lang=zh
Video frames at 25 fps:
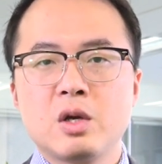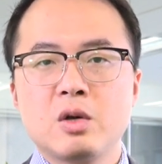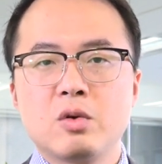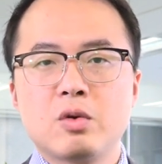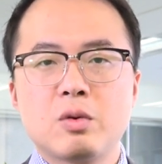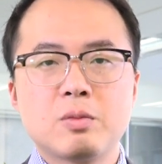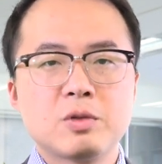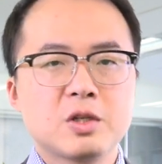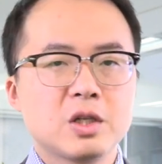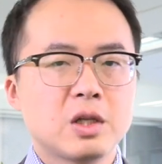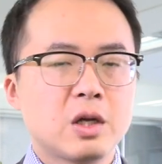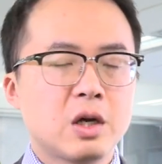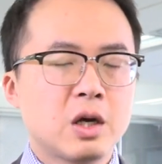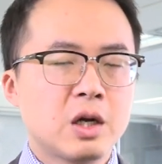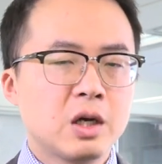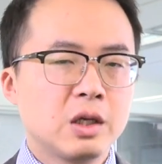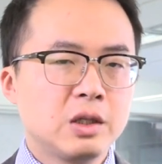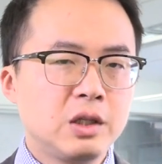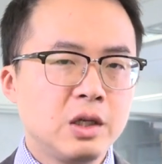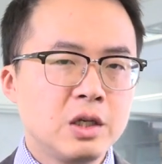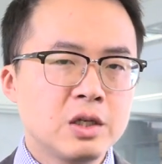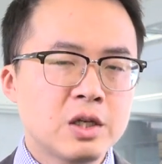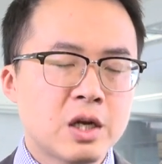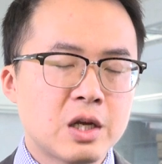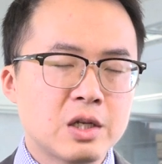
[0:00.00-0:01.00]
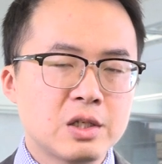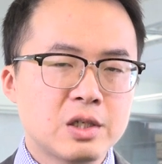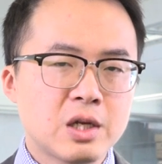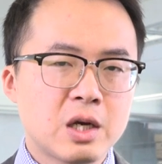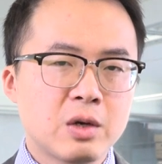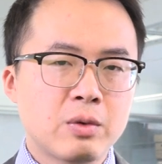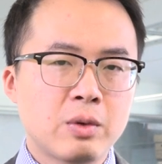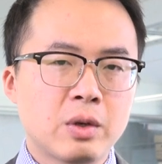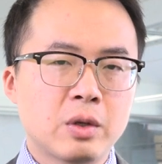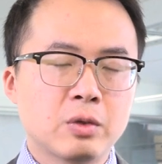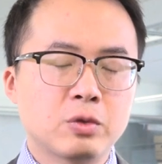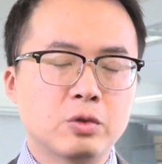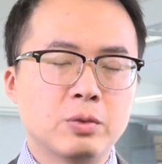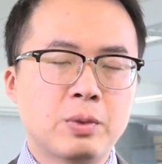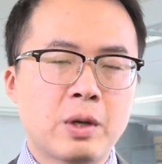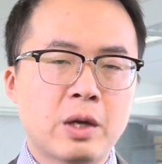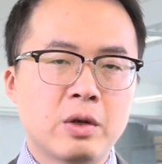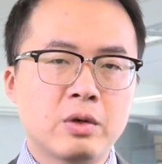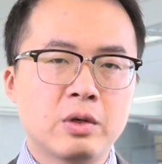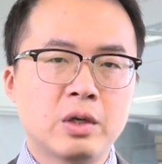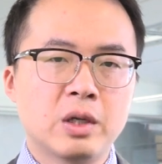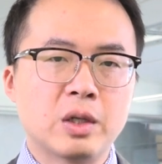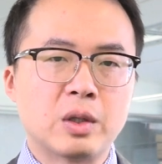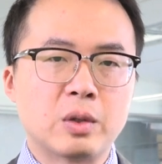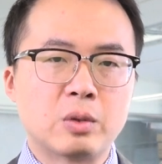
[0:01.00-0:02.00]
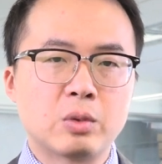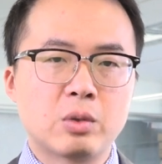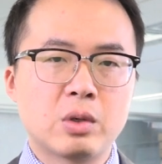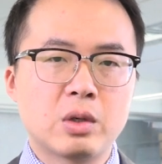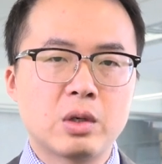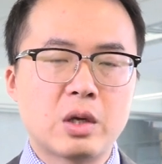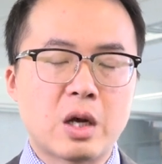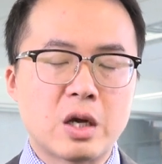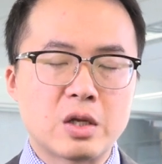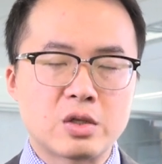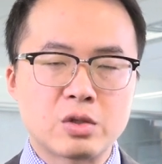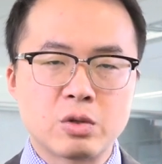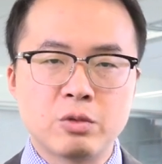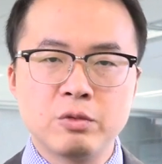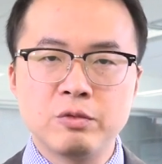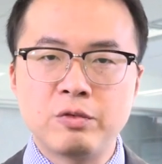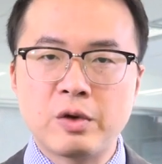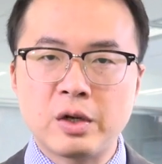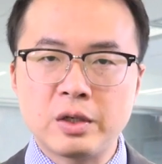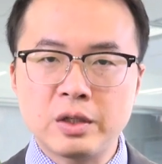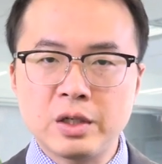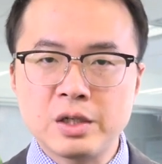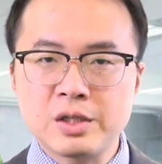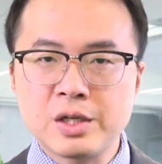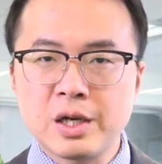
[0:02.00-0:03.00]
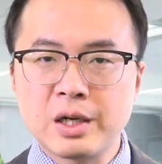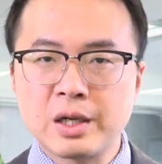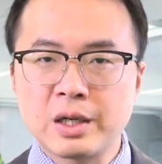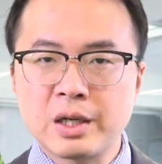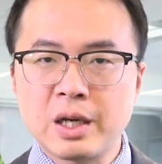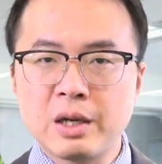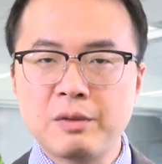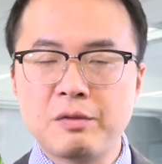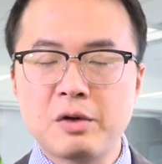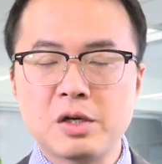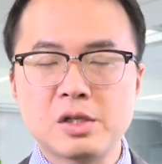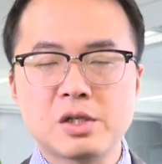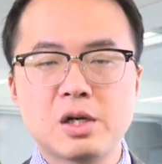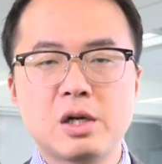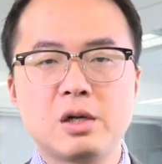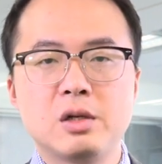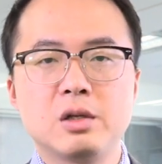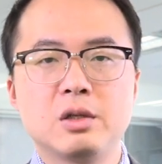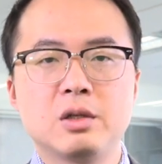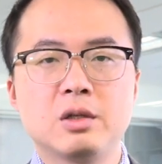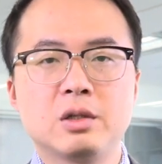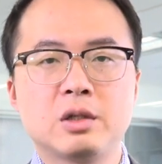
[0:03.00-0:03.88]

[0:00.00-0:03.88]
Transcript: 我们知道和地产相关的股票有很多啊，从房地产的开发商。